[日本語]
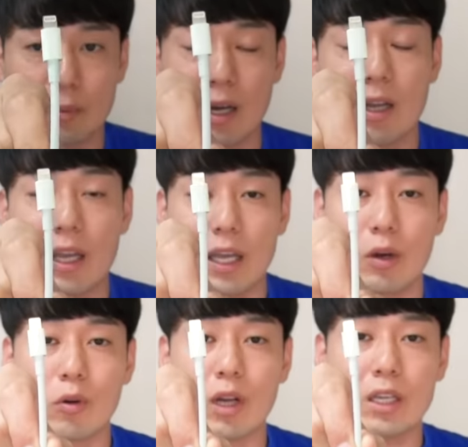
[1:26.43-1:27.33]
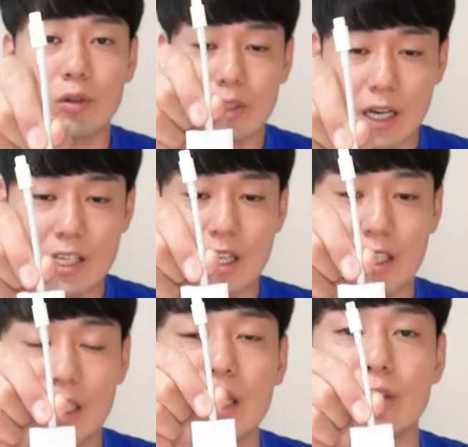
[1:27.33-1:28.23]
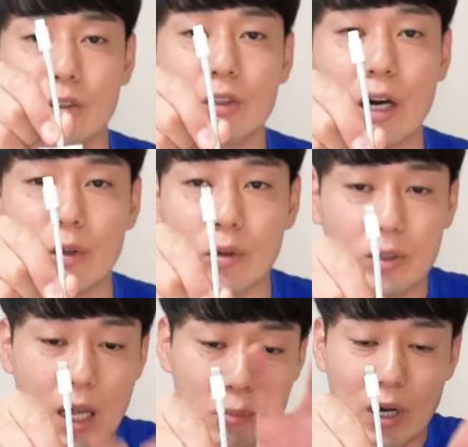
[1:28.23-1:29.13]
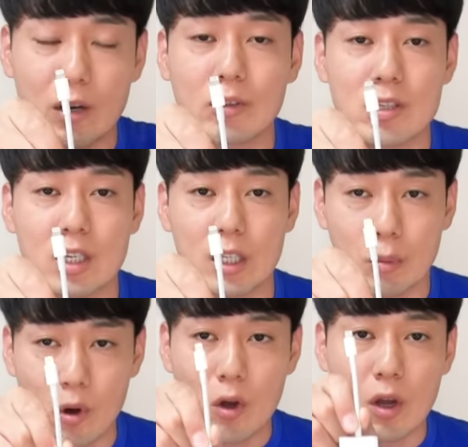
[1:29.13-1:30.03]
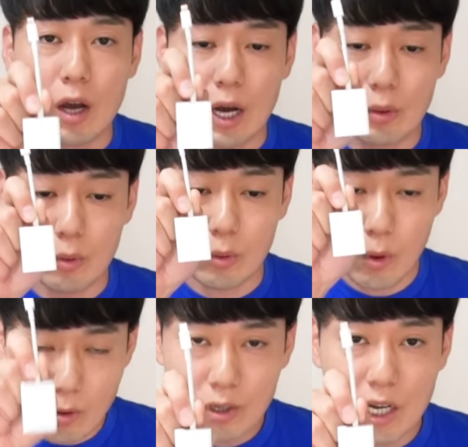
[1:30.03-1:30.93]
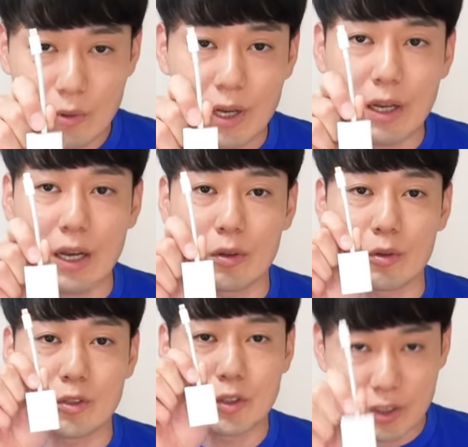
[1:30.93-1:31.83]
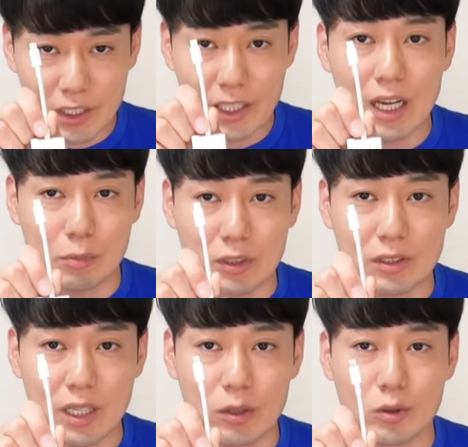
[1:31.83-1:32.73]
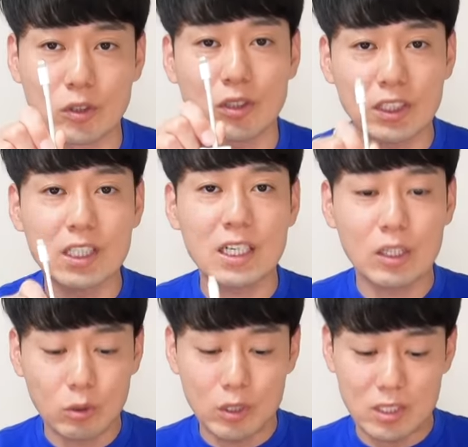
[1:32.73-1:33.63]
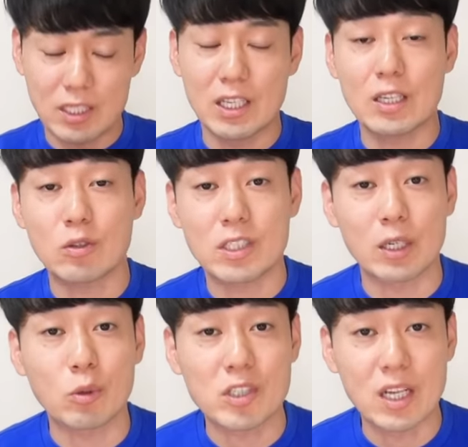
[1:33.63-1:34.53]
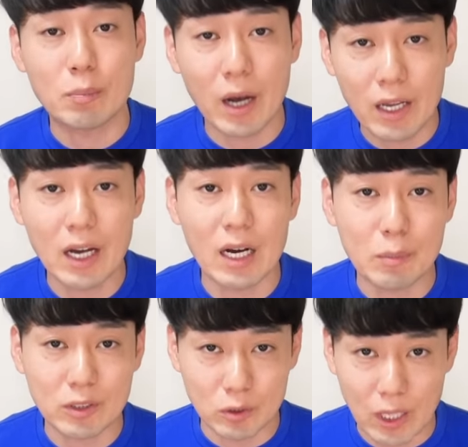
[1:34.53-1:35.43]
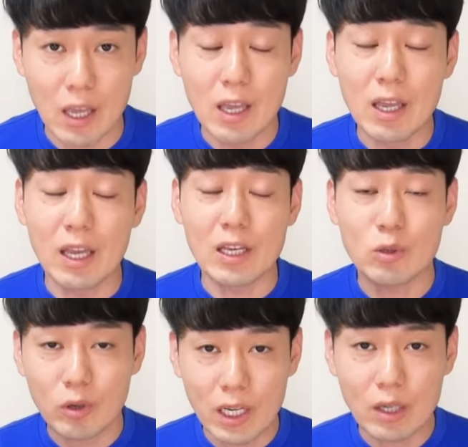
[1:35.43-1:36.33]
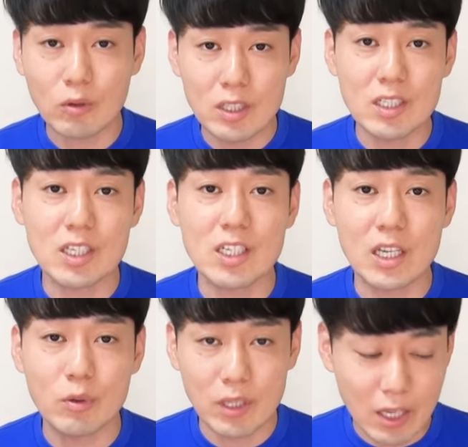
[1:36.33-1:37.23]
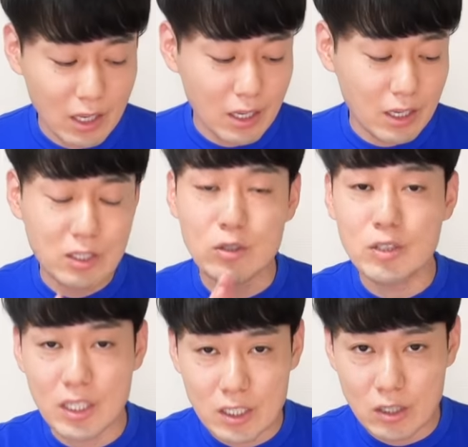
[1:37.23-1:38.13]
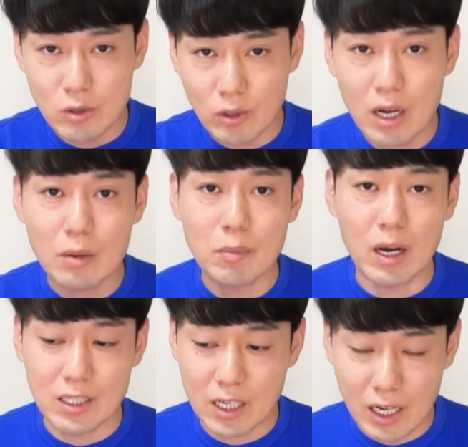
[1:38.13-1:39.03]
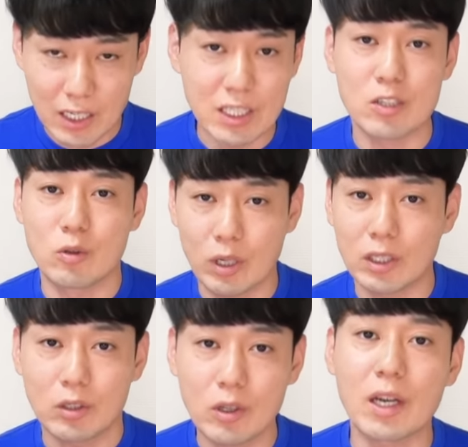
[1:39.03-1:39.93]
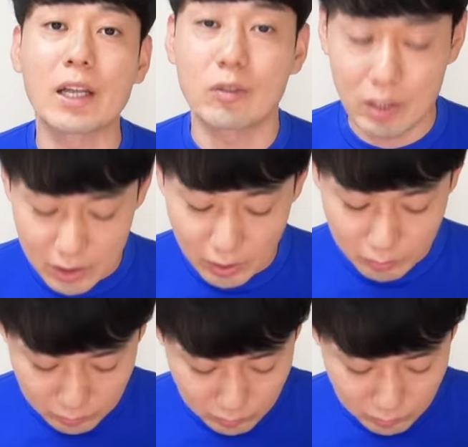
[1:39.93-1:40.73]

まあえー、これはいろんな会社から出てるあのタイプがあるんですけれども、あの今回はあの純正でやります。あの純正じゃないとですね正常に作動しない場合がありますので、えー、そこら辺を認識した上で純正にするのか、まあ、社外品にするのかっていうのを選んでください。